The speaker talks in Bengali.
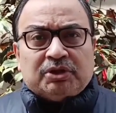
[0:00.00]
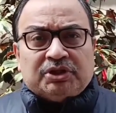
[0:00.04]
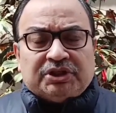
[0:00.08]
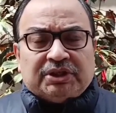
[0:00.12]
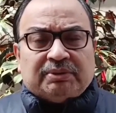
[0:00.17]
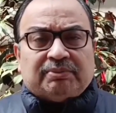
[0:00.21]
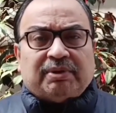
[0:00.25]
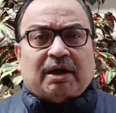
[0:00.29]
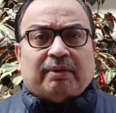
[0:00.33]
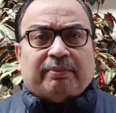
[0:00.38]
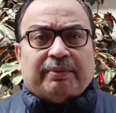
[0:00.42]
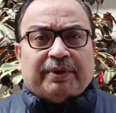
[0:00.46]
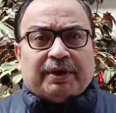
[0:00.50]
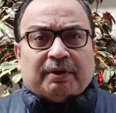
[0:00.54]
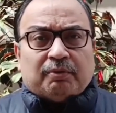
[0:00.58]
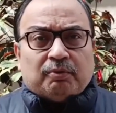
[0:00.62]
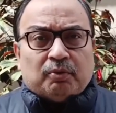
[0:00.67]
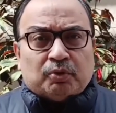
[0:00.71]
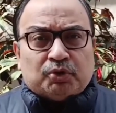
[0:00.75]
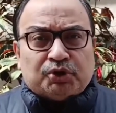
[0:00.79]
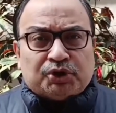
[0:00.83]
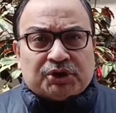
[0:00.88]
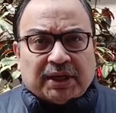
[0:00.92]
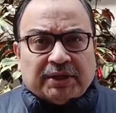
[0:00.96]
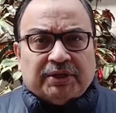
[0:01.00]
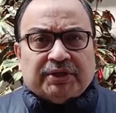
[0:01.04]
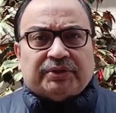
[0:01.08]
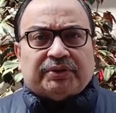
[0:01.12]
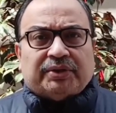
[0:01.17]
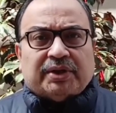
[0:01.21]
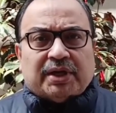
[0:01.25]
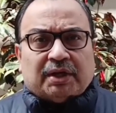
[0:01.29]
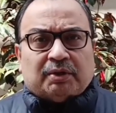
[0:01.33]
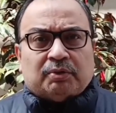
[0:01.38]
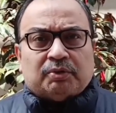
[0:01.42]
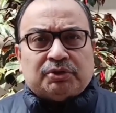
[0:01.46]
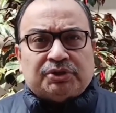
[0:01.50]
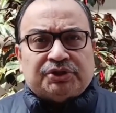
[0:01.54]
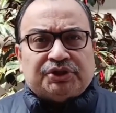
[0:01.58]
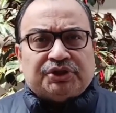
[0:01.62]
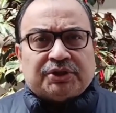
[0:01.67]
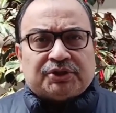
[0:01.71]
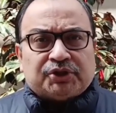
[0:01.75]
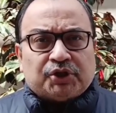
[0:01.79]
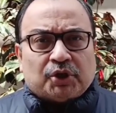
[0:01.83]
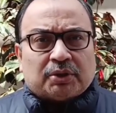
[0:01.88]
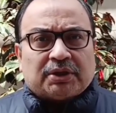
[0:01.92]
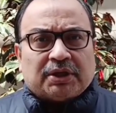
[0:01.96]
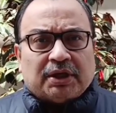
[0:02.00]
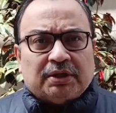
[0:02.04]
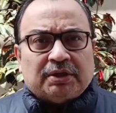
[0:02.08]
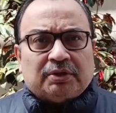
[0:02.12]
এবং যেভাবে উস্কানি দেওয়া হচ্ছে